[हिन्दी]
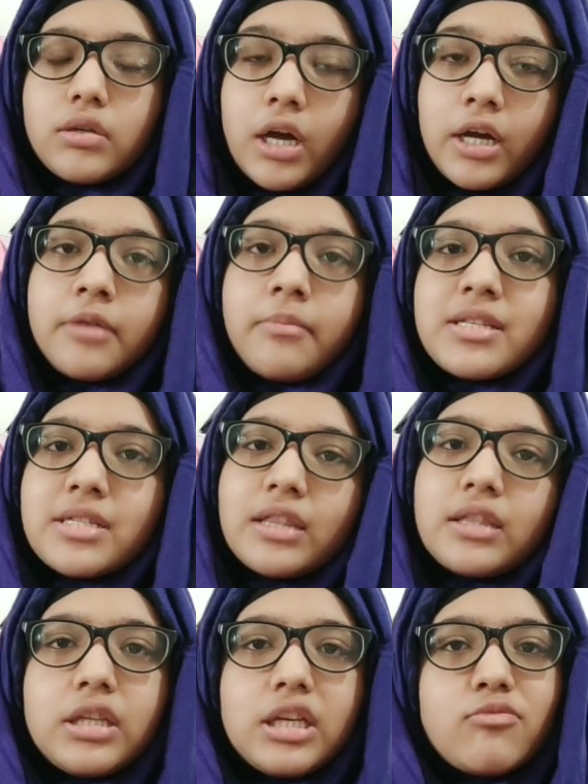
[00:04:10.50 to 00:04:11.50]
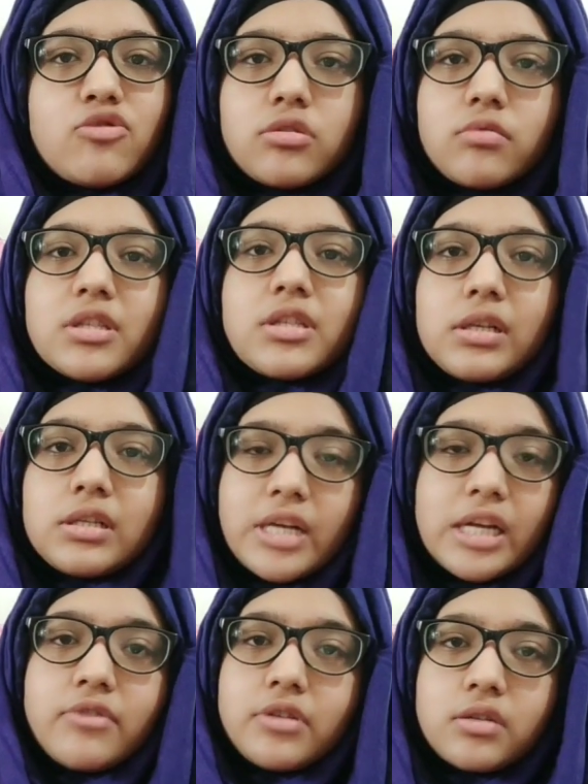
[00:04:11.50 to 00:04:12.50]
अगर मैं चाहती थी कि मुझे उतना सेल्फ
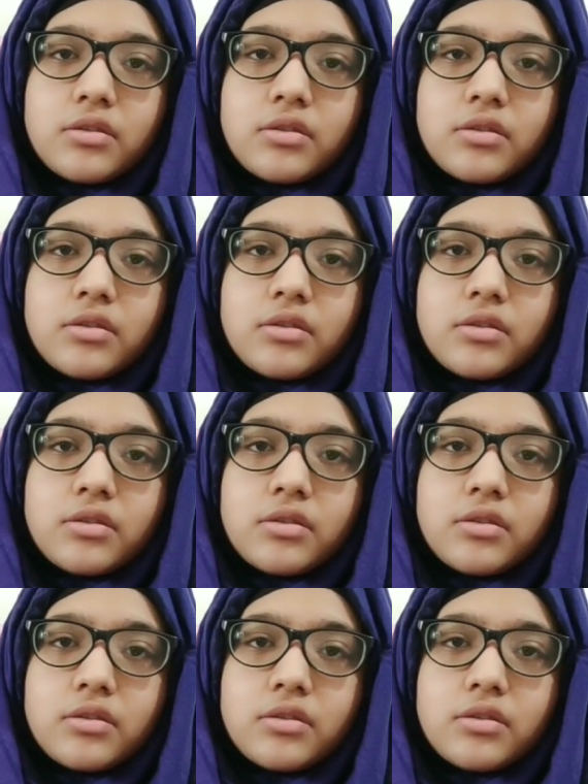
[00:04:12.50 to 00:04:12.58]
सेल्फ